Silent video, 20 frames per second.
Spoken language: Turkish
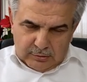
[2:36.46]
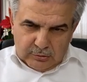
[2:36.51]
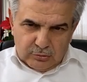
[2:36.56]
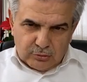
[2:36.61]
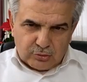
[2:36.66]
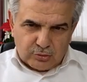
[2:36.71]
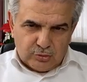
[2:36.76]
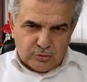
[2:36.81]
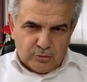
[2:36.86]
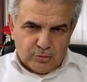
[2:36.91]

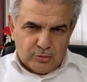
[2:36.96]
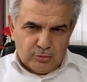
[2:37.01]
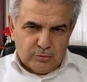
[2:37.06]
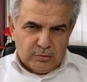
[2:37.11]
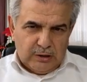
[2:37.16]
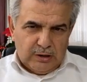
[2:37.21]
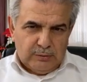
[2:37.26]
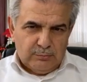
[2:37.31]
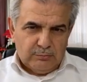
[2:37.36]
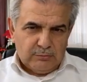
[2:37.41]
Suyun
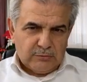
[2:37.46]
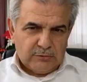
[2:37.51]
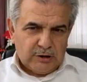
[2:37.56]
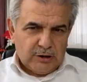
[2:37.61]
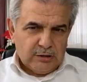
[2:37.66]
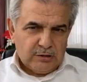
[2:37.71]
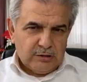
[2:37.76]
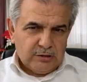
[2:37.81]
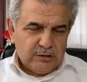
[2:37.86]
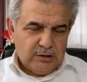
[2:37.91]
hem
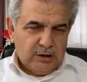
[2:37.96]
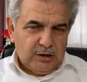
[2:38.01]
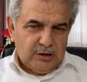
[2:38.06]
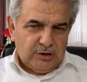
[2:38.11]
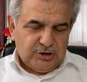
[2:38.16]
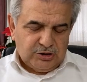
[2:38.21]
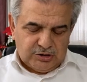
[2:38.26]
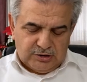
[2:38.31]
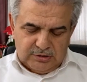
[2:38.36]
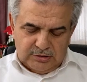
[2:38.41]
tadı
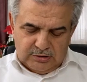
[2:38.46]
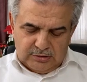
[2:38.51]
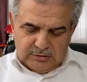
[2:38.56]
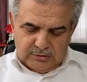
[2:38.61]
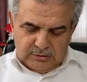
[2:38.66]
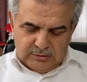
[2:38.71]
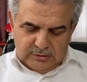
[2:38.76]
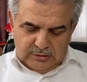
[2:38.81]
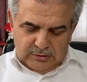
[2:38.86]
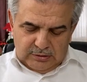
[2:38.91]
değişti
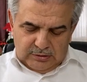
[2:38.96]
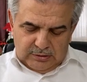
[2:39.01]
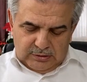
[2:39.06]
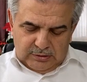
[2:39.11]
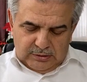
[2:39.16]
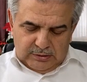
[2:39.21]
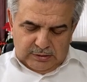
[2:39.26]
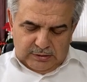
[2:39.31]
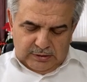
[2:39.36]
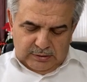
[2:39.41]

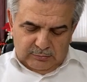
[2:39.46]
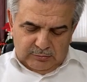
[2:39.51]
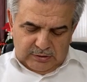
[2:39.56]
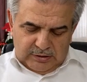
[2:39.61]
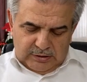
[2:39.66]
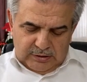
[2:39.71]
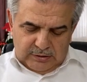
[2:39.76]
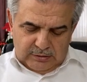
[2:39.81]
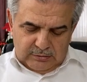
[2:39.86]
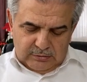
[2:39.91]
hem
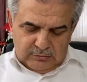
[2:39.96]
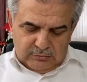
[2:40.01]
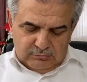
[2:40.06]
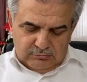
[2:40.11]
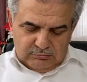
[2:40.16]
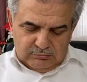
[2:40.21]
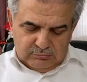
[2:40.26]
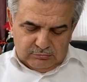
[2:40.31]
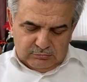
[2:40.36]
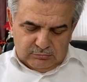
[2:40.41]
de
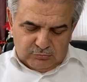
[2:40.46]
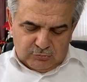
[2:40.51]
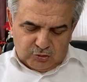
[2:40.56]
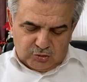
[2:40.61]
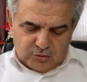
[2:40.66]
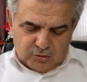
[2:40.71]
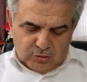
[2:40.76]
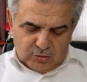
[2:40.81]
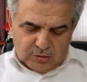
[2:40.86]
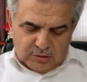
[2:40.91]

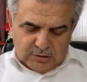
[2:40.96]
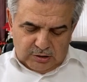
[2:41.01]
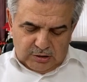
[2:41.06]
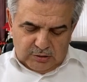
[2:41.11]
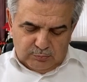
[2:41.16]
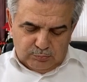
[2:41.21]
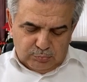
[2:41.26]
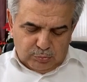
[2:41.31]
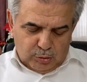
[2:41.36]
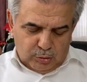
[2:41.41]
çok
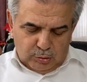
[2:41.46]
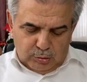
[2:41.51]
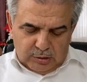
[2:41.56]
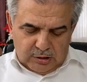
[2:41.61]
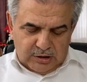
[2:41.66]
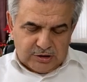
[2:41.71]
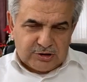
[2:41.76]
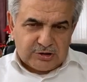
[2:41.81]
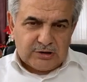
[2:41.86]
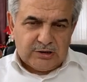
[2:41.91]
da
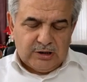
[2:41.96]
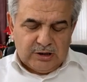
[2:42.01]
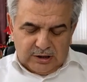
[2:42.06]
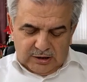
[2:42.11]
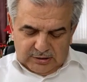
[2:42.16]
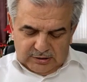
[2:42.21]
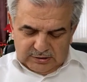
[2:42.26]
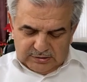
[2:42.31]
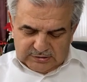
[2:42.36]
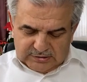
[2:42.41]
bollaştı
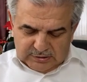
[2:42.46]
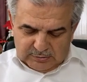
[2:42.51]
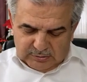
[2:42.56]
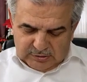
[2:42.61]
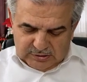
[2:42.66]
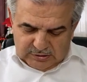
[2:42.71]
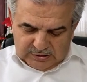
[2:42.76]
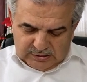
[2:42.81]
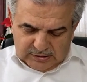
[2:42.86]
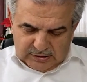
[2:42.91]
aynı
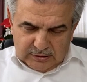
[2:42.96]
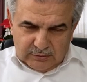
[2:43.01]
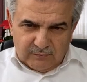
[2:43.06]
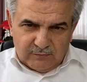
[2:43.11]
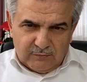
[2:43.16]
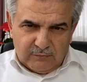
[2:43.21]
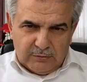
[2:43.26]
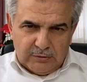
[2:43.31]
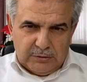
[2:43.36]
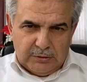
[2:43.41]
zamanda.
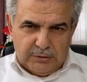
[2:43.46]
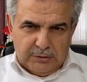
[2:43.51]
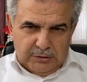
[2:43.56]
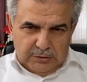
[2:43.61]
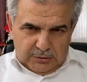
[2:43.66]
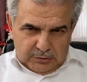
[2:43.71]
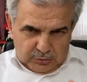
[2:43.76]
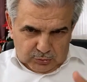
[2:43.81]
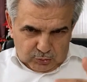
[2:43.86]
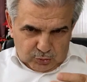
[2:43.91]

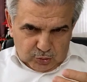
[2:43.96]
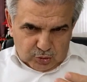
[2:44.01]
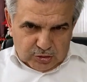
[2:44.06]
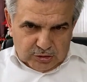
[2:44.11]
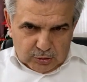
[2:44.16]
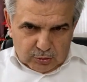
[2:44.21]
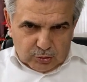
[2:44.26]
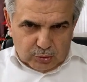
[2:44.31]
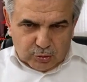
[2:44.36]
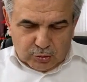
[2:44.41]

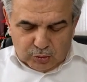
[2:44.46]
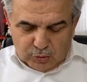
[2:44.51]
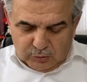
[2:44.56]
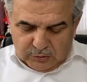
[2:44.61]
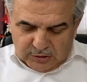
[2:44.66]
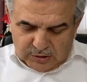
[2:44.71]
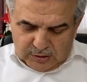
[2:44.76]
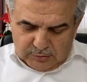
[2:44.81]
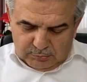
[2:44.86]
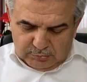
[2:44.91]
Güzel koku
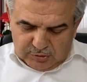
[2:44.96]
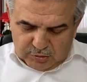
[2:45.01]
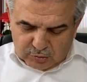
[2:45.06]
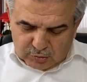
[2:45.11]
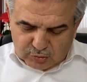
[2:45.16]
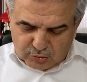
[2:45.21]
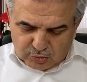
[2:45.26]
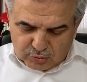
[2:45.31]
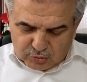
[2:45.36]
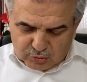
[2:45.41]
veren bir
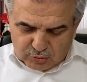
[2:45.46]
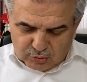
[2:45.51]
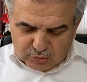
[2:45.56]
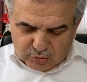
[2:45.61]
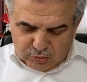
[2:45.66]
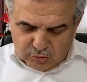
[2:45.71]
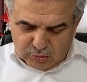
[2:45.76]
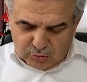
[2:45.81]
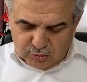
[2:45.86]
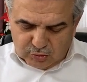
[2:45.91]

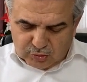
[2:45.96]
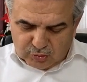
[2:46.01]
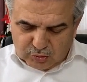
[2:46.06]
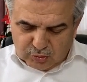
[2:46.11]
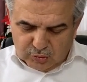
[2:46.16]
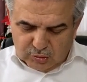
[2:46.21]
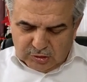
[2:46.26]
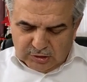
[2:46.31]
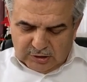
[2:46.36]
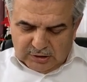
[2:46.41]
kuyu
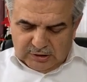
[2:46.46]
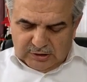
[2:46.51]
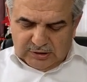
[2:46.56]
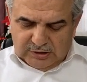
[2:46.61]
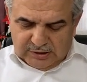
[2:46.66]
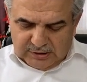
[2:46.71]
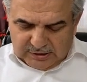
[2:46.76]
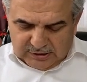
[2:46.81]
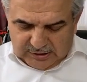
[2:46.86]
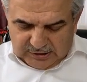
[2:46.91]
suyu
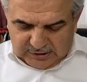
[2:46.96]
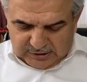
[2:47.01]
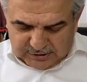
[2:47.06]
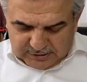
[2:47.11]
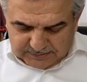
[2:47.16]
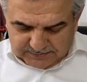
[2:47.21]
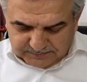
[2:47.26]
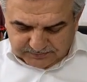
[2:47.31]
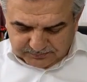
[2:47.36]
haline geldi.